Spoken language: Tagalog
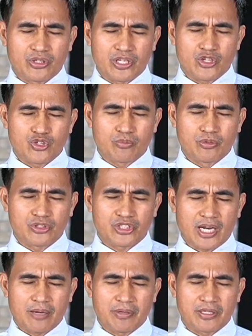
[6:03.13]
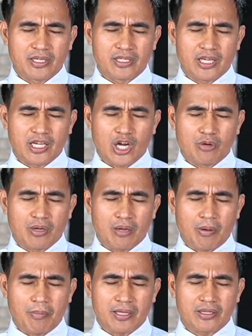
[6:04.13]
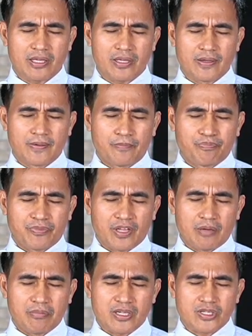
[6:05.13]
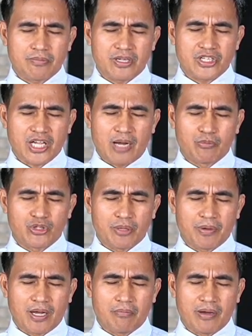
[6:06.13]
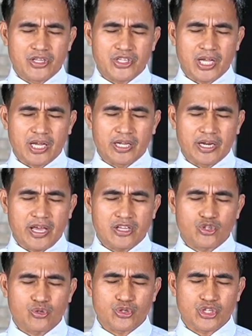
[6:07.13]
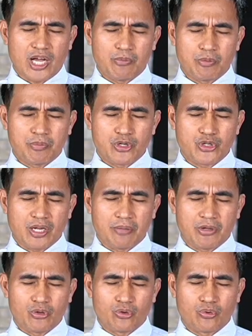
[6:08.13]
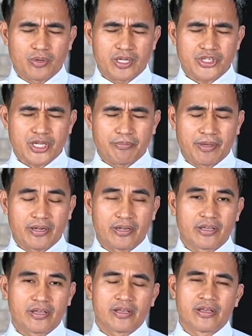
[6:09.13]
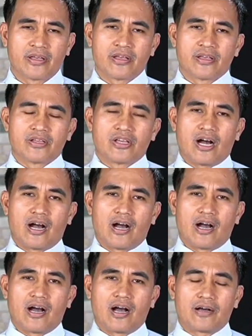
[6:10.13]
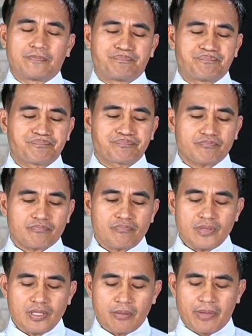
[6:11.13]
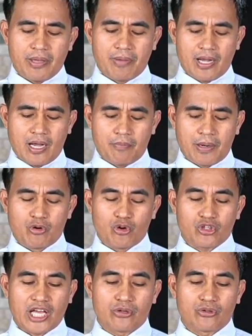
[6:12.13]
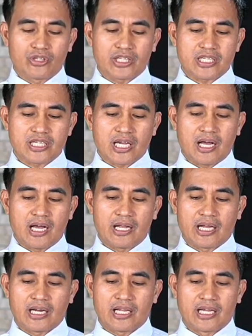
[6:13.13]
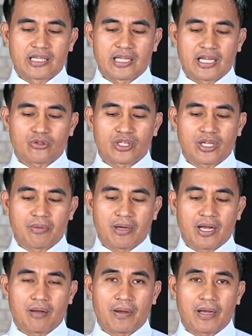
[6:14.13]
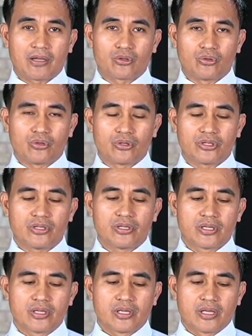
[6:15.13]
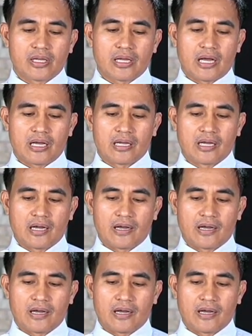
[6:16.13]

diri subong salamat gid nga ikaw magapamati kamagasabat sang amon niya pangabay sa ngalan ni Jesus, ng amon persona na manluluwas. Amen. Ah, uh, may mga palamangkutanon kita sa nagligad naton nga mga pagtuon kag